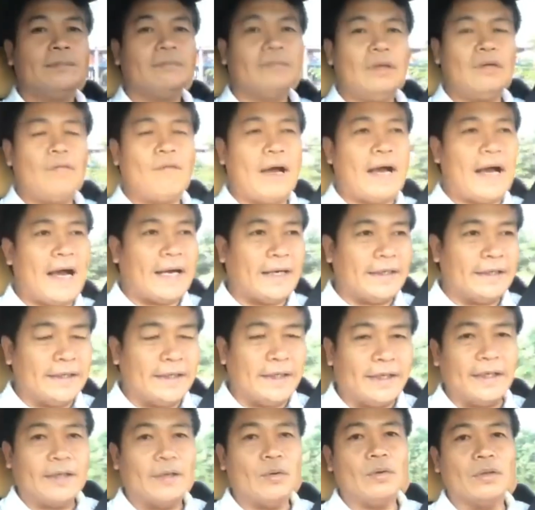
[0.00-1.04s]
เมื่อวาน
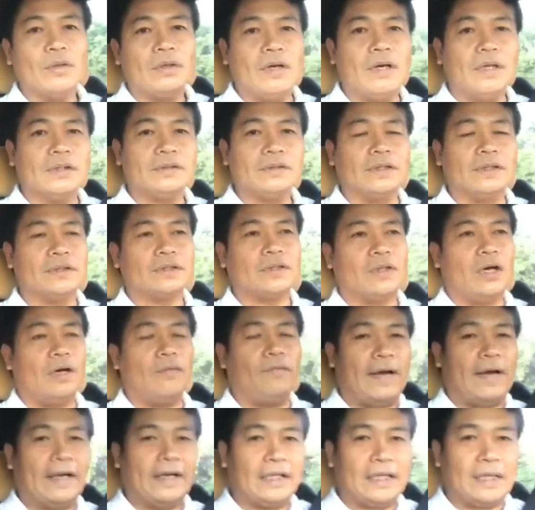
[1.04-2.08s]
เนี่ยลูกน้องสส
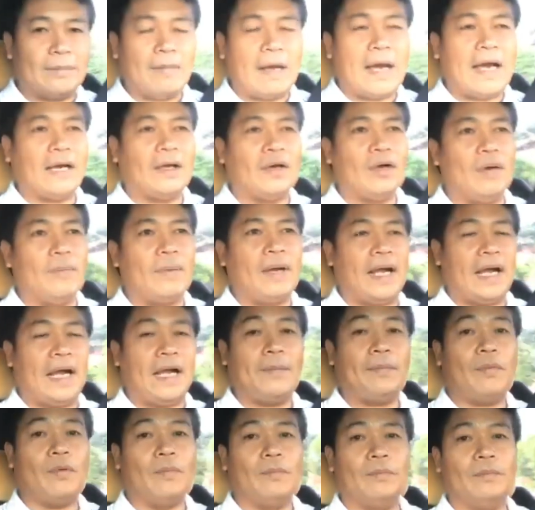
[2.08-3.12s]
ฝ่ายรัฐบาลล้อมาหา
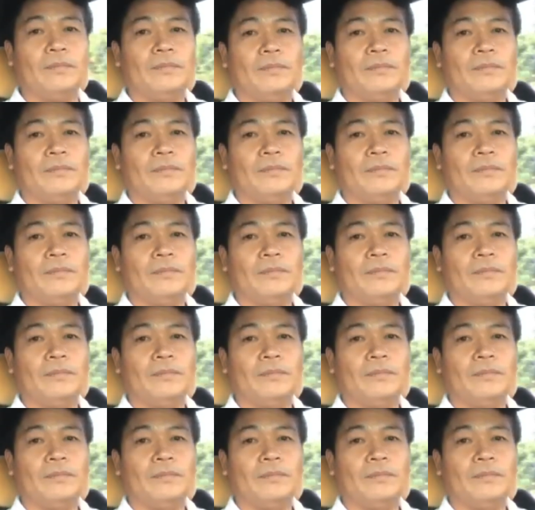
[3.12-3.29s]
ผม